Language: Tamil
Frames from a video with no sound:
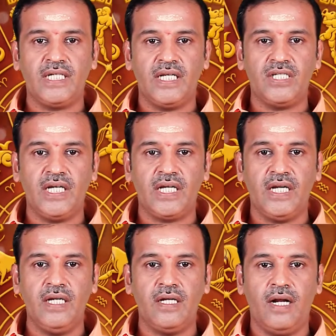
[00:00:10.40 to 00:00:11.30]

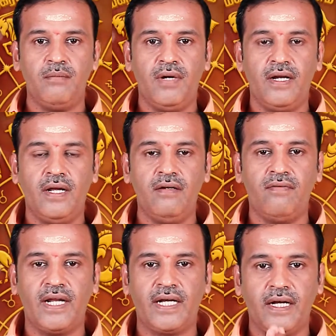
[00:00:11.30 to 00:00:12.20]
சந்திரசேகரனின் அன்பான
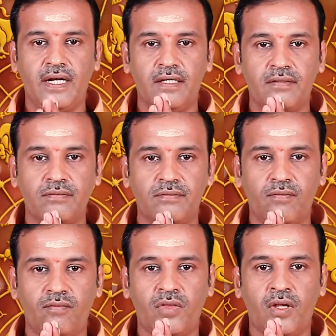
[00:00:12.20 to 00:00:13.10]
வணக்கங்கள்
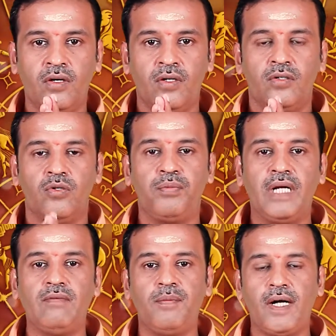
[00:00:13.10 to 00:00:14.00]
இப்போ
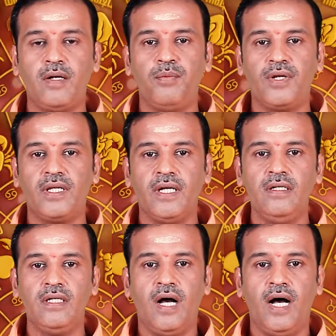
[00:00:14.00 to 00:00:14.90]
நம்ம பார்க்க போகிறது
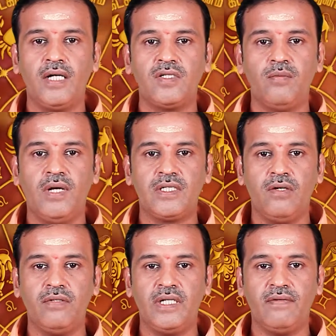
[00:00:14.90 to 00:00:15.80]
ஆகஸ்ட்
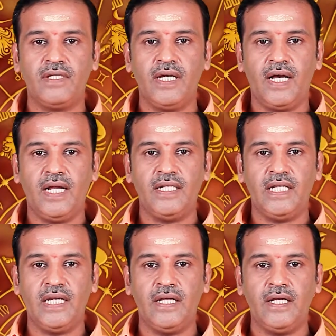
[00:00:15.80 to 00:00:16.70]
மாதம் இருபத்தி ஆறாம்
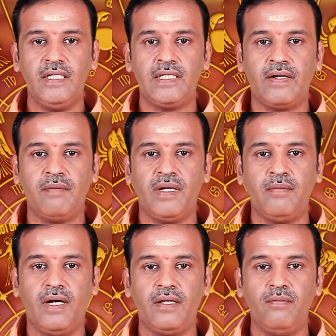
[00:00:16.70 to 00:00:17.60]
தேதியிலேருந்து செப்டம்பர்
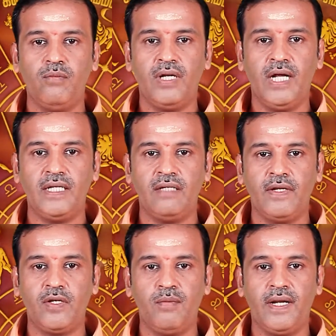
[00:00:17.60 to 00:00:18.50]
மாதம் ஒன்றாம் தேதி
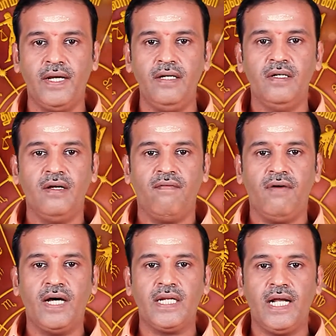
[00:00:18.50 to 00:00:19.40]
வரைக்குமான
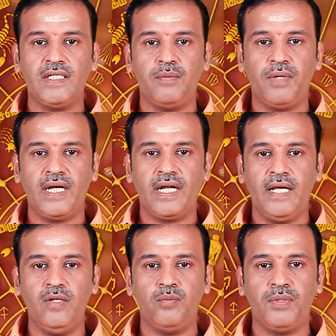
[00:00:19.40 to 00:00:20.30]
வார ராசி பலன்களை
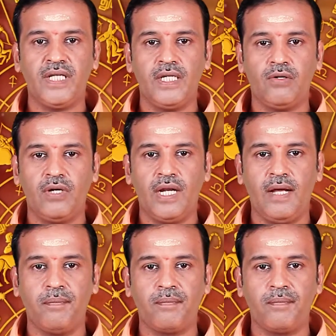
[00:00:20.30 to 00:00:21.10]
இப்போ தெரிந்து கொள்ளலாம்